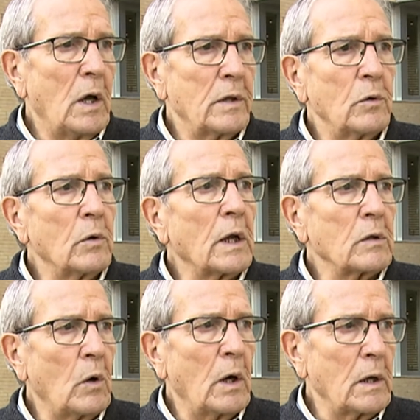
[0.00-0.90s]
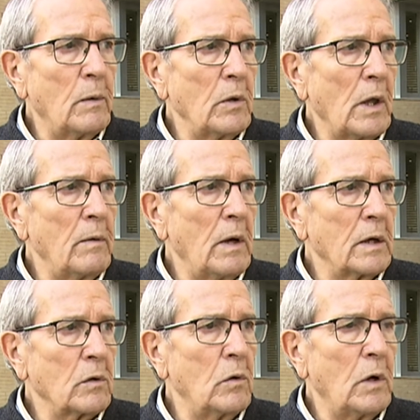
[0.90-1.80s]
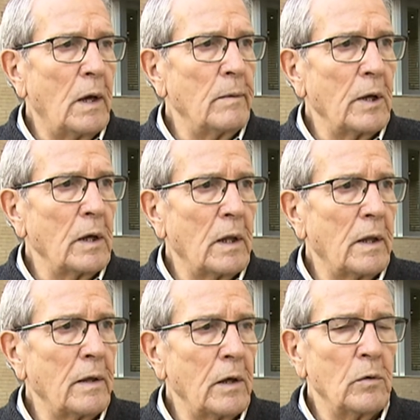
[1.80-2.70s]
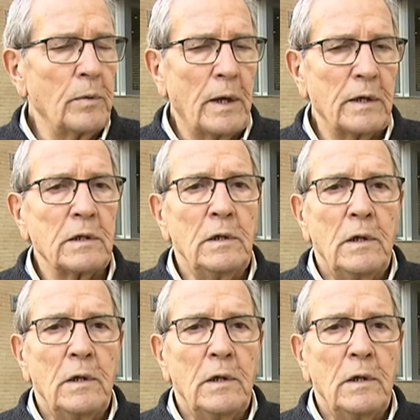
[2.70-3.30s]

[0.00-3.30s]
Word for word: hace un rato acabo de hablar con la brigada de obras